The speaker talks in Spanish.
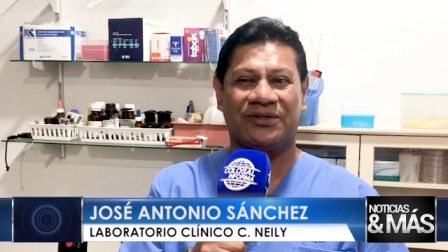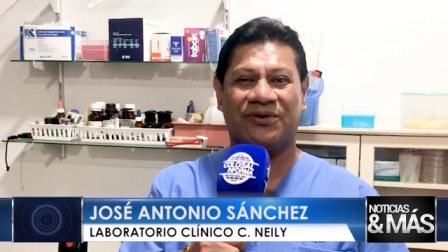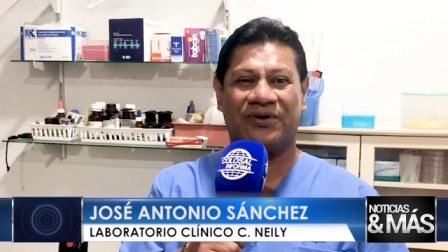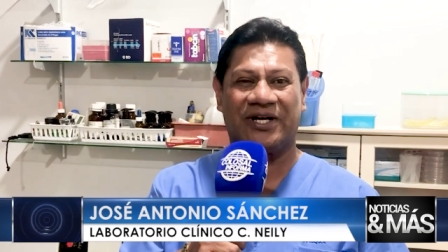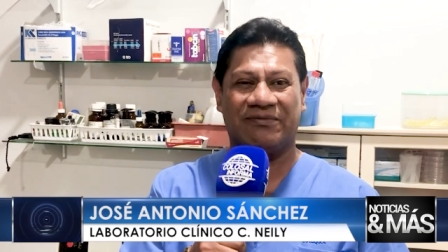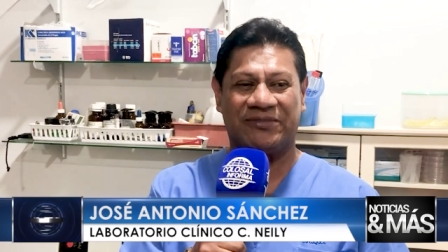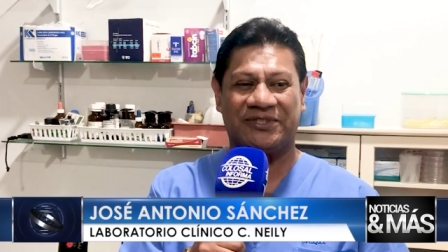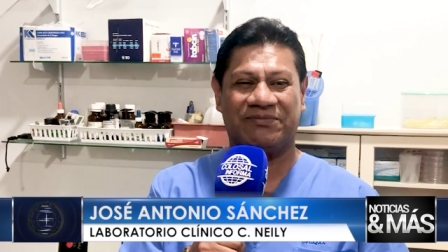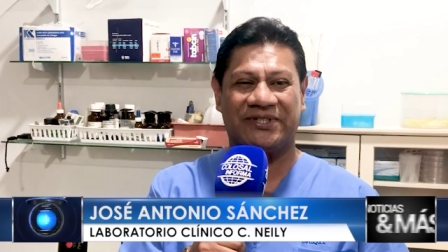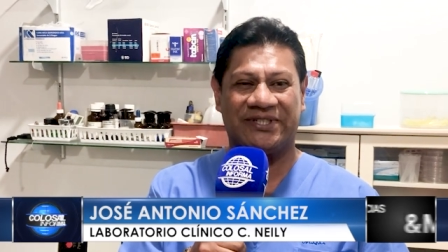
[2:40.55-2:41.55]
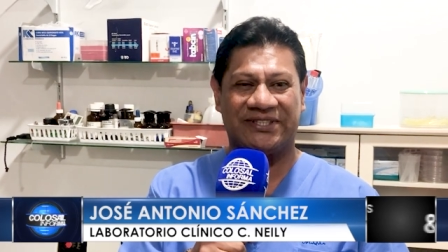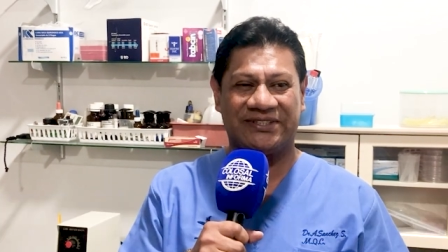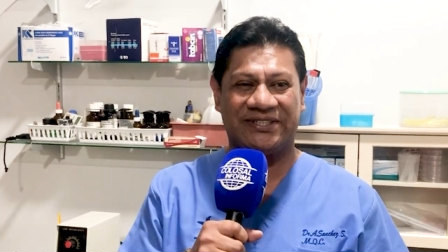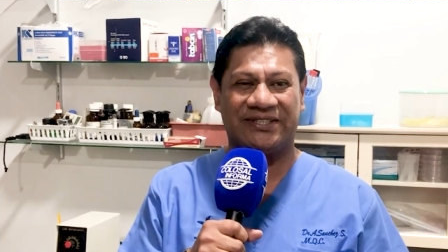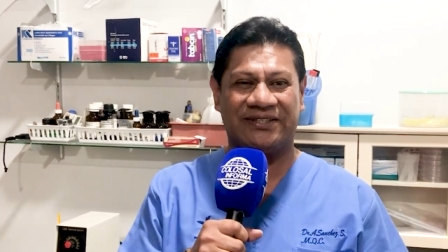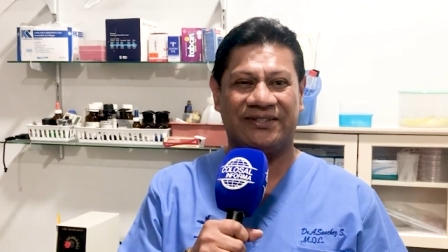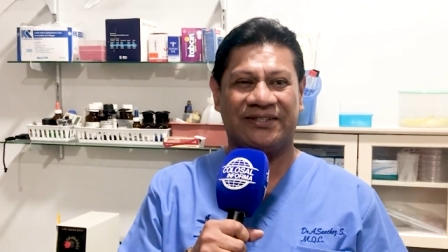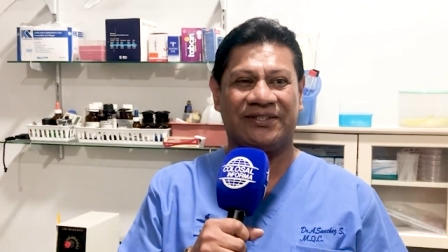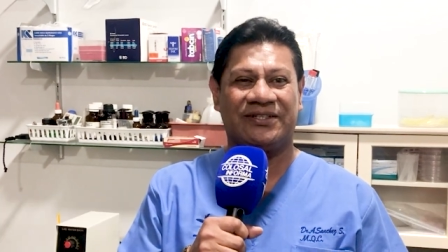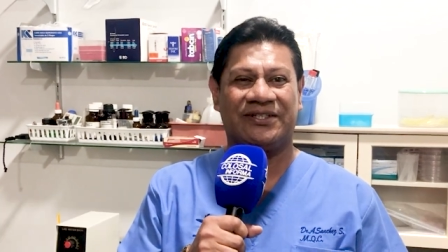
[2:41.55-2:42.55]
con amplia experiencia
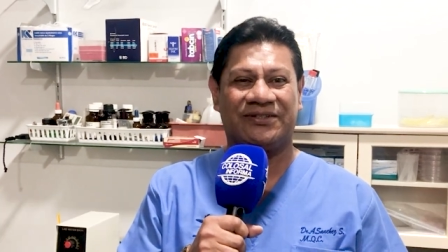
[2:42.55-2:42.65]
y